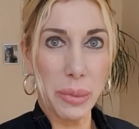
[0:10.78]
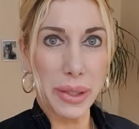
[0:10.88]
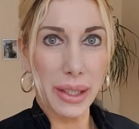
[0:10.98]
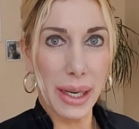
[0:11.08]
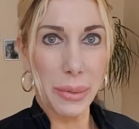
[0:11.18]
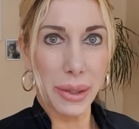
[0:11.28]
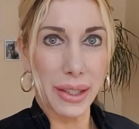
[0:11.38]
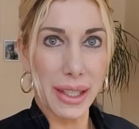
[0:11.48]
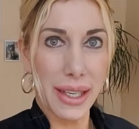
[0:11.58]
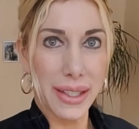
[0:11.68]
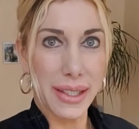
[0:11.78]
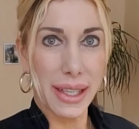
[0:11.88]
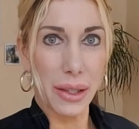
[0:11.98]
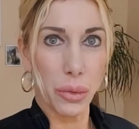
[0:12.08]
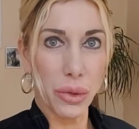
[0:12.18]
Betreiberin eines
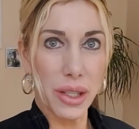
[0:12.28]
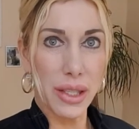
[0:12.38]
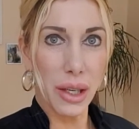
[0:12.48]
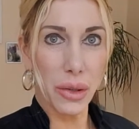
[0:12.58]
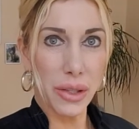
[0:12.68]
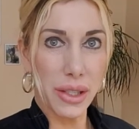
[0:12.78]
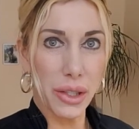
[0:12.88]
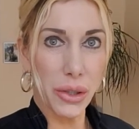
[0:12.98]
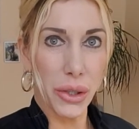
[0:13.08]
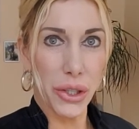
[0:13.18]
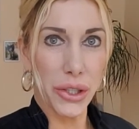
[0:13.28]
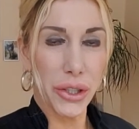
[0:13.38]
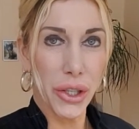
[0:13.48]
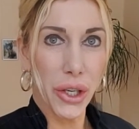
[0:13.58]
kleinen Hundesalons in Köln